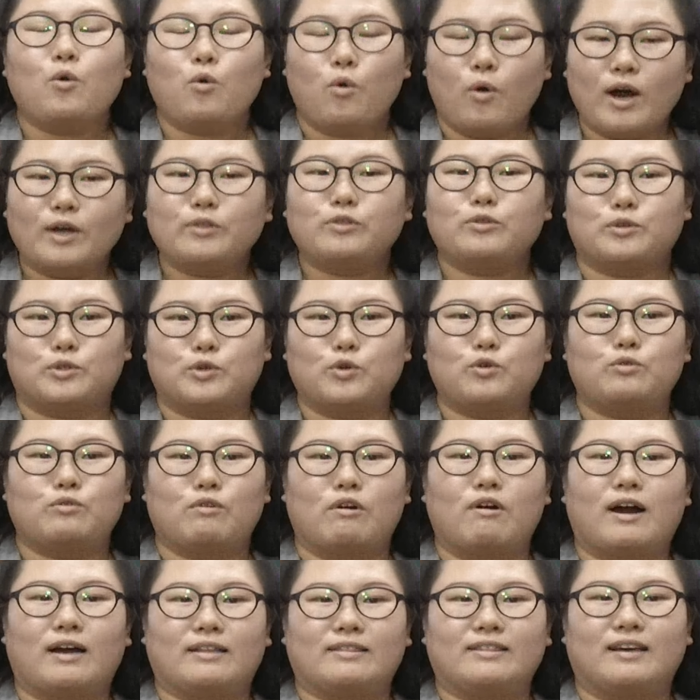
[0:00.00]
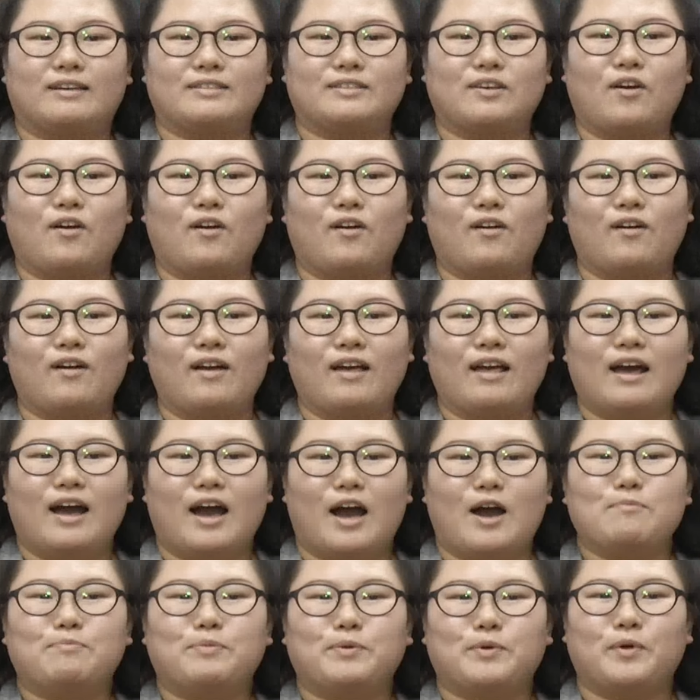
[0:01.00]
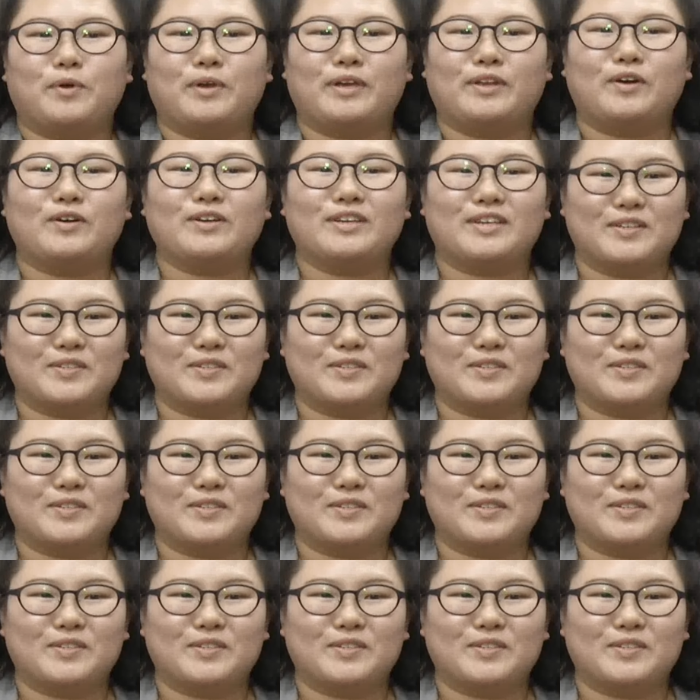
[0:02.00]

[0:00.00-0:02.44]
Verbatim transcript: 호환도 좋은 것 같아서 앞으로 이런